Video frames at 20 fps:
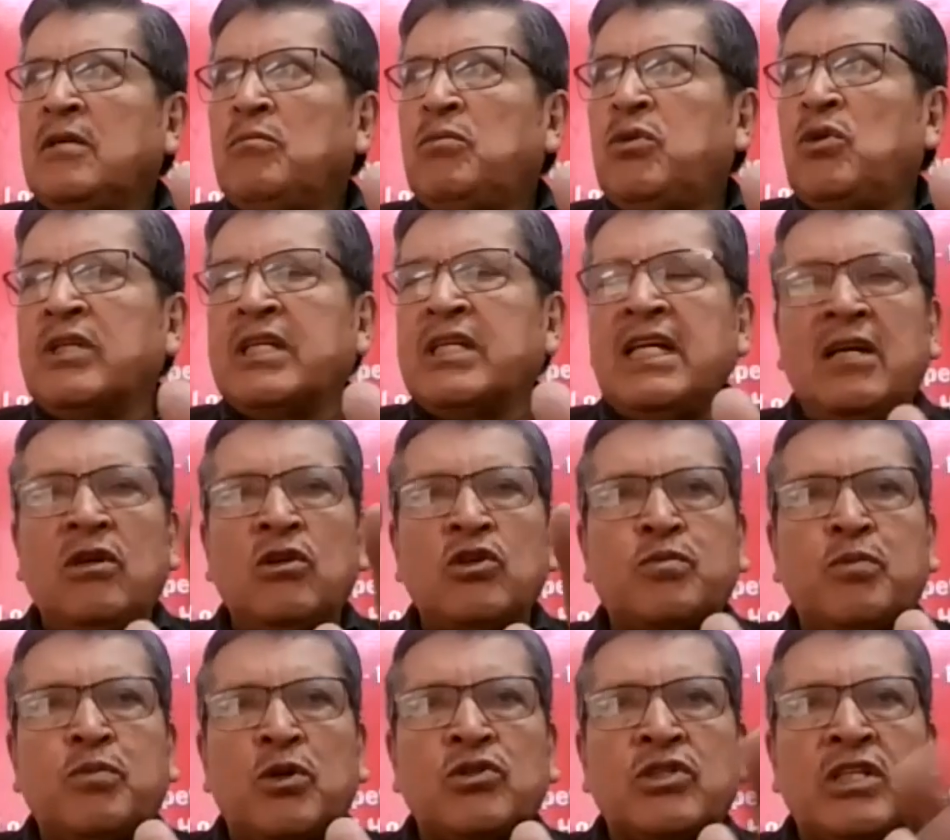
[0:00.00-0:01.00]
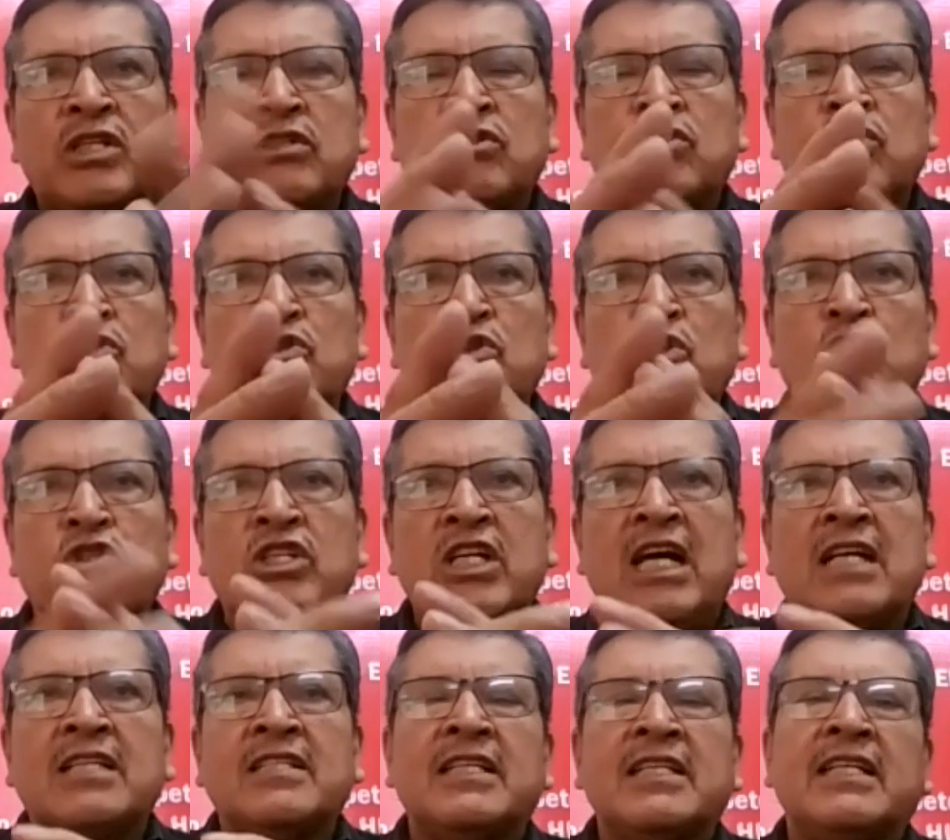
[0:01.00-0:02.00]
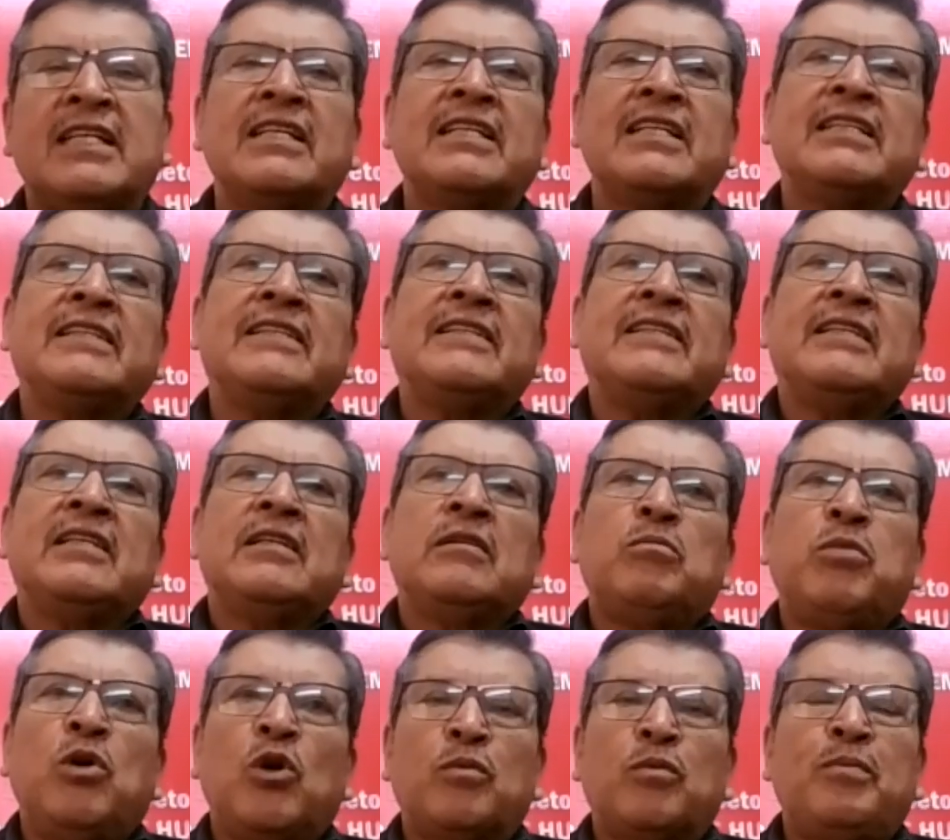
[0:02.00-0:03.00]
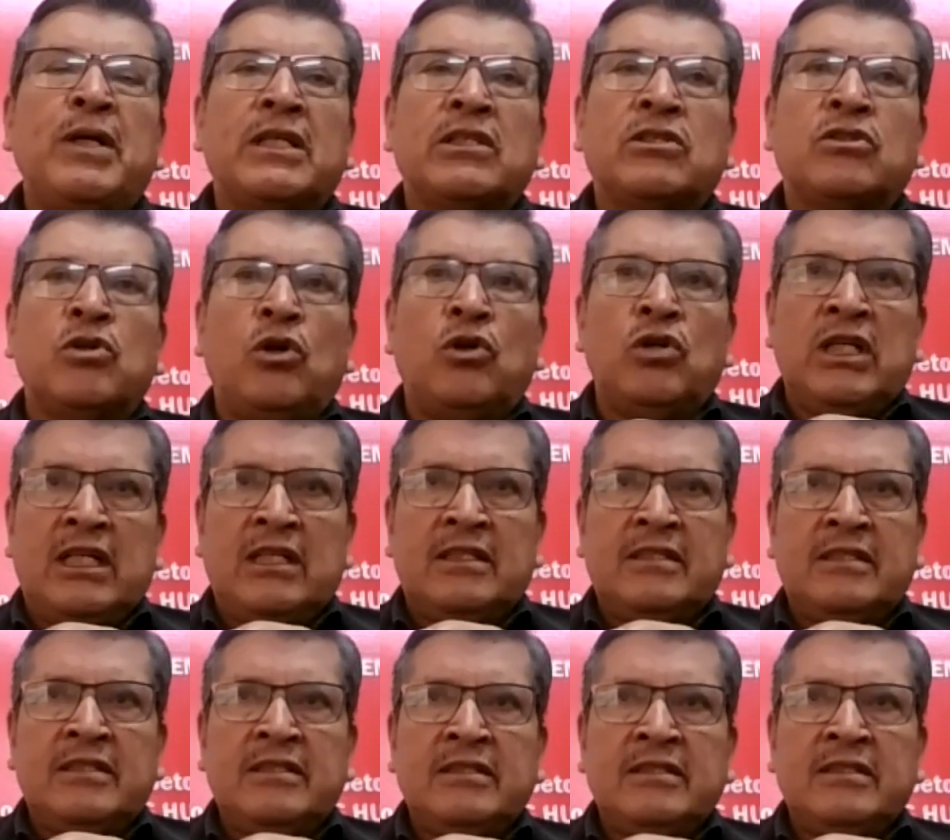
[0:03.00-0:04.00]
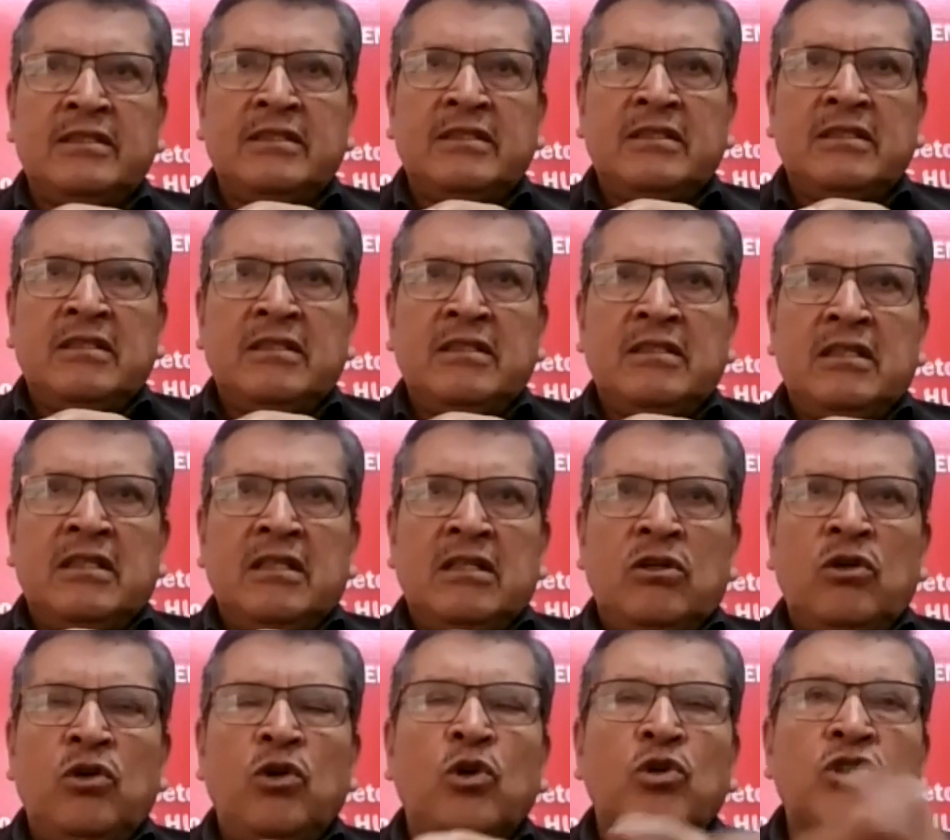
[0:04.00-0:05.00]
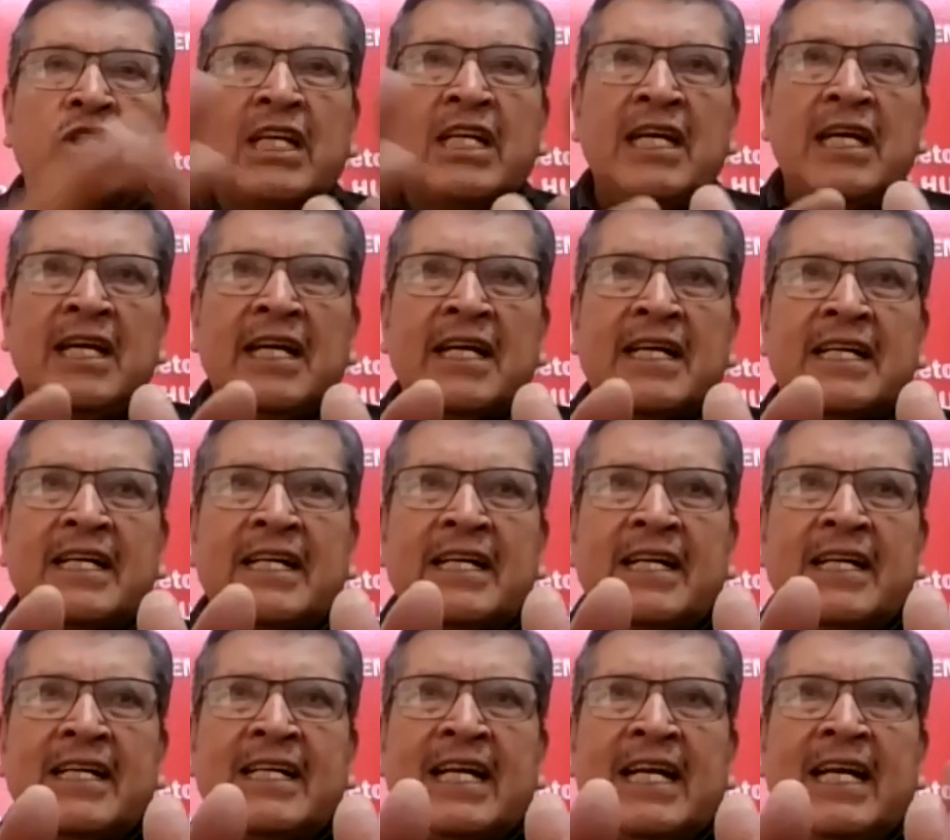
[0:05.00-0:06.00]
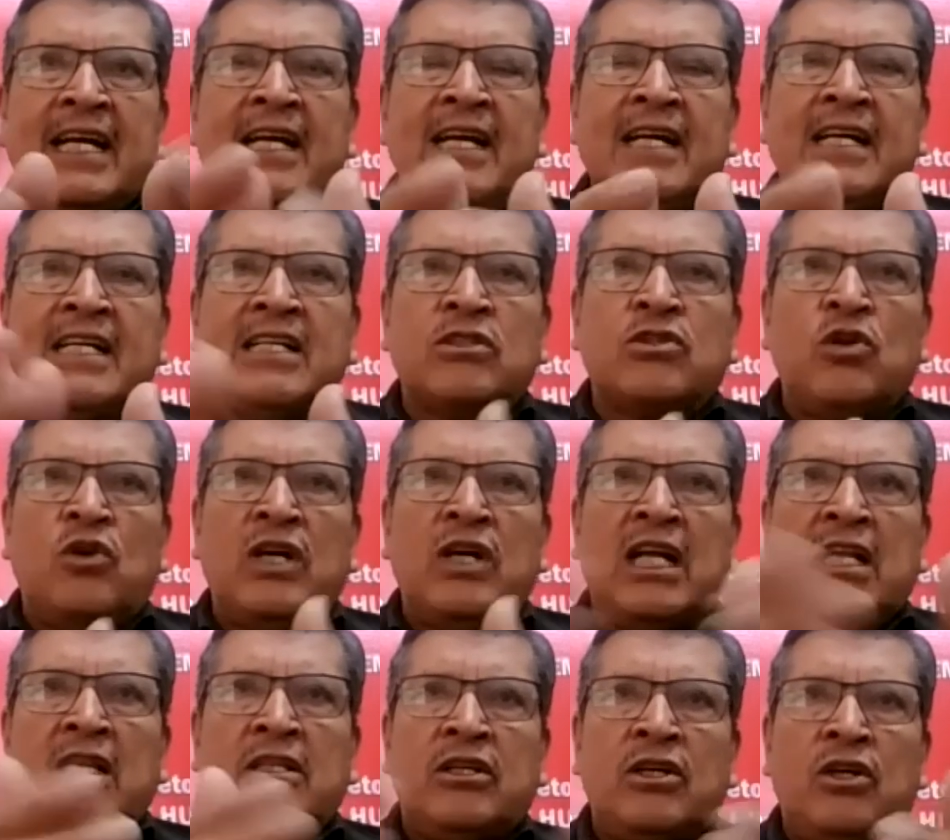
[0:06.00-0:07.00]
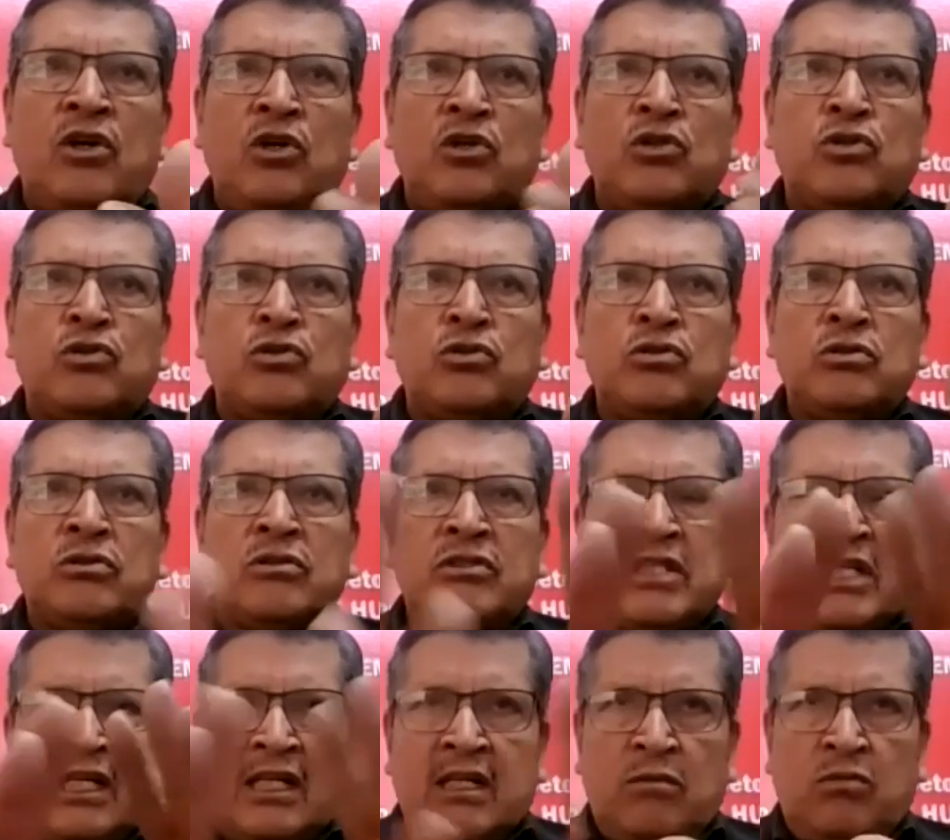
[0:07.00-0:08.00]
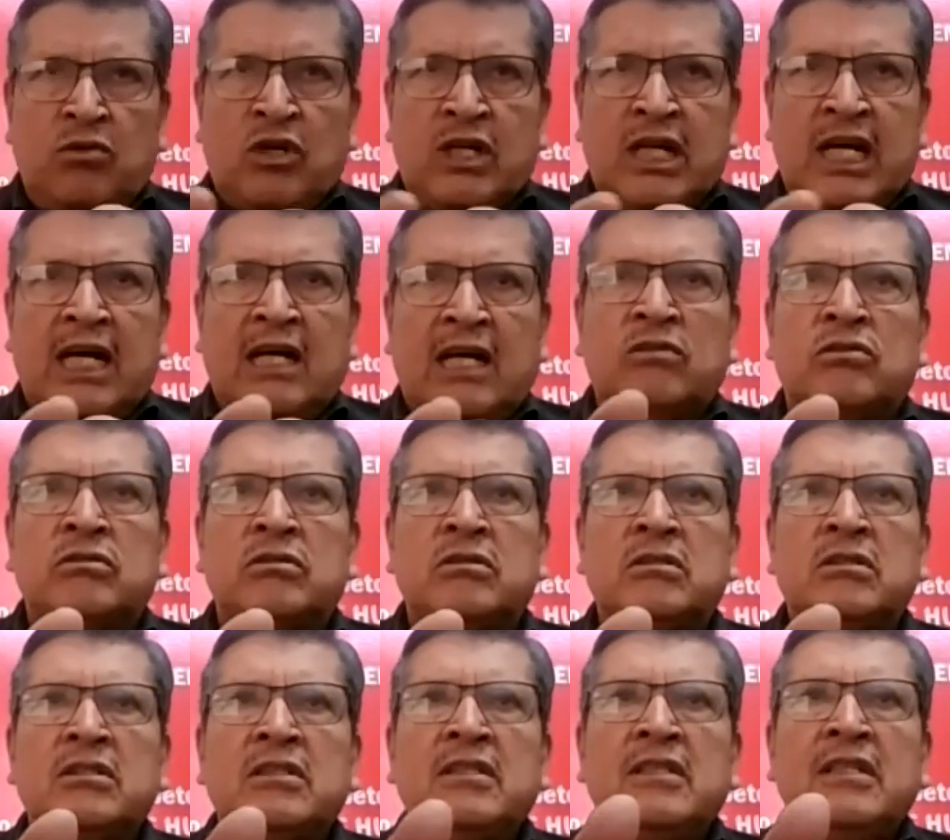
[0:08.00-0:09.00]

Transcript: Porque los procesos no se hacen por personas. Los que creen que son el Dios se equivocaron.